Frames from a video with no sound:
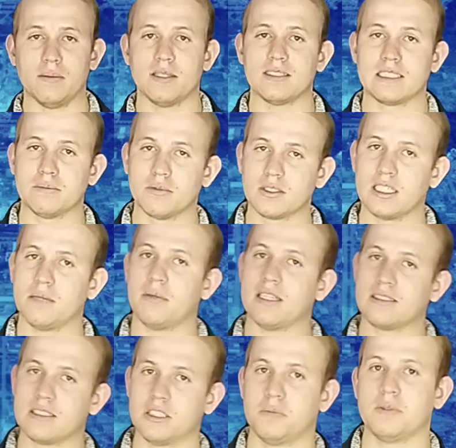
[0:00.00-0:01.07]
Mas temos aí
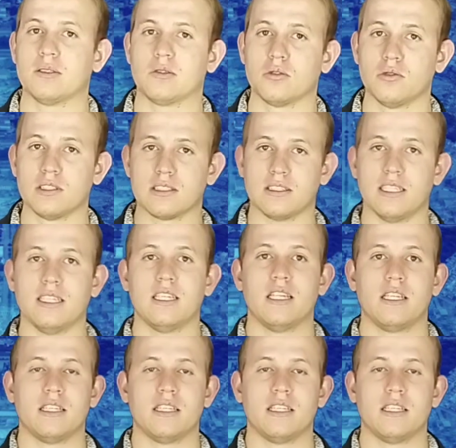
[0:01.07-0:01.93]
bastante pessoas, né,